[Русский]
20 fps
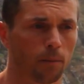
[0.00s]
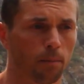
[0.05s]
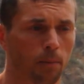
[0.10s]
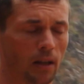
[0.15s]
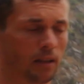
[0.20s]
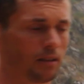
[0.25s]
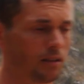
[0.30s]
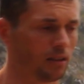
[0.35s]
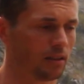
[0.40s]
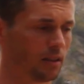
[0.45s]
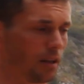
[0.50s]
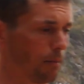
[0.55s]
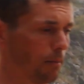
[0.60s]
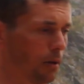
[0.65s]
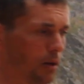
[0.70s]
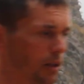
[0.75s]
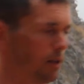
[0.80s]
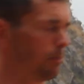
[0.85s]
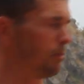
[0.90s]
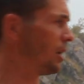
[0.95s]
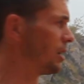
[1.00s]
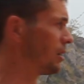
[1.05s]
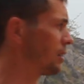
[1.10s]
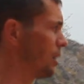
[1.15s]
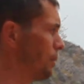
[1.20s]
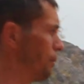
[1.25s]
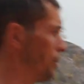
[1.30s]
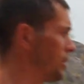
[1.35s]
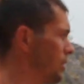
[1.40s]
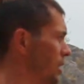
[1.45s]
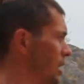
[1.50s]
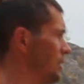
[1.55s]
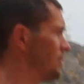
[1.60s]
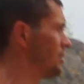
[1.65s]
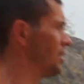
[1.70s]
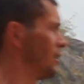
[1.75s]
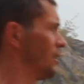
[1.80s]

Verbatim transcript: платить за абонемент и пытаться